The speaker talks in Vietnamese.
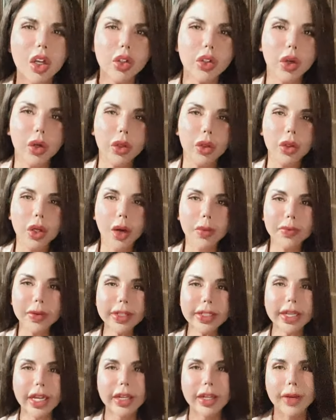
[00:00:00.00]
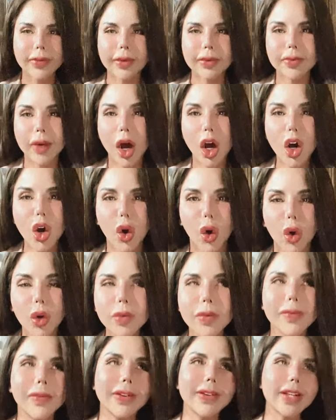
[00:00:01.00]
trời ơi hột mít gì giờ mình bỏ uổng
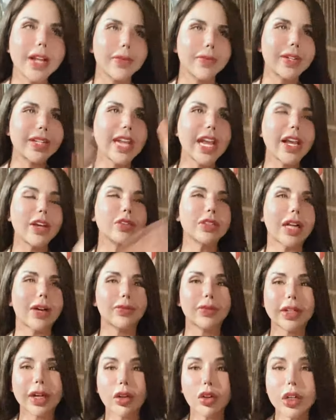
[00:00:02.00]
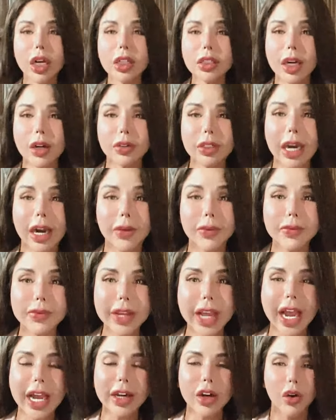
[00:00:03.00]
mà bây giờ mình gieo trồng thì đâu có đất đâu trồng
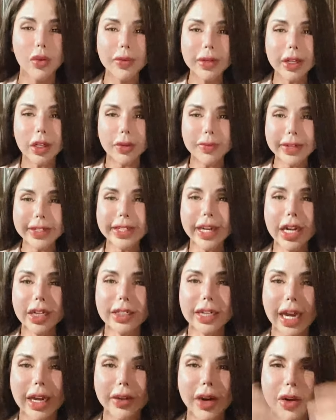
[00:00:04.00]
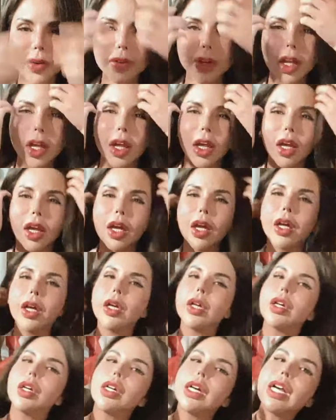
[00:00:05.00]
nhà đủ mới đâu có miếng đất nào đâu
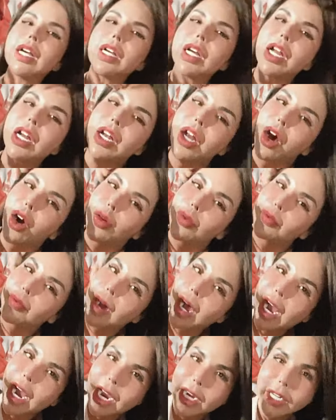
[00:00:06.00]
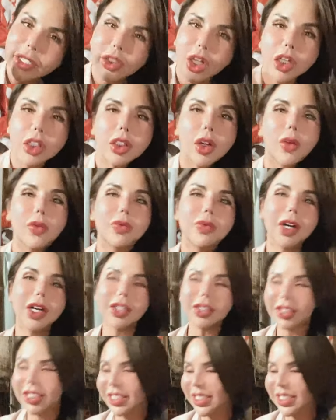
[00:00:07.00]
cái cái lồn ma nó tới cục cực